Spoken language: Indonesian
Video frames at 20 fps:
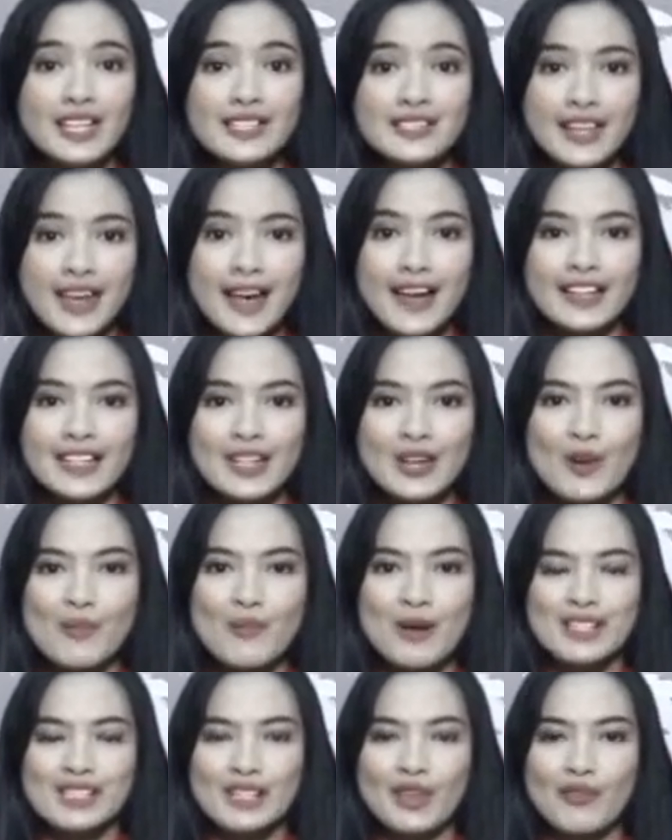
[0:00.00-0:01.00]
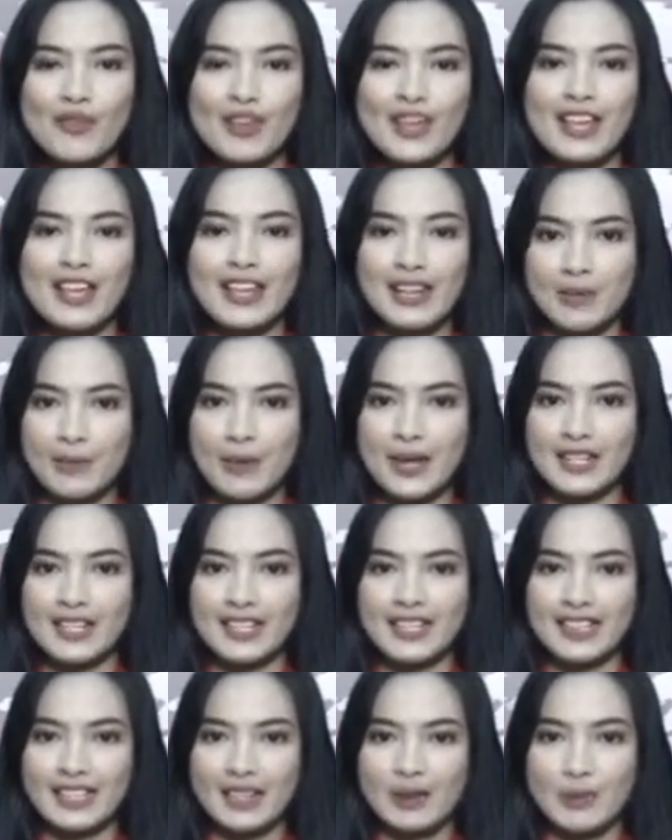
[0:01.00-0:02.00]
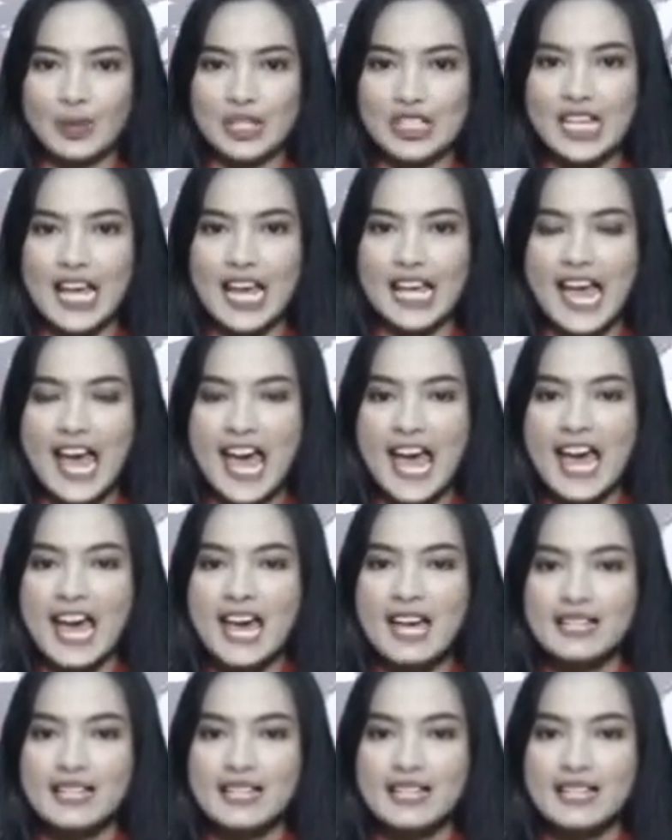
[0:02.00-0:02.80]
Rizka di Kompas TV Independen Terpercaya.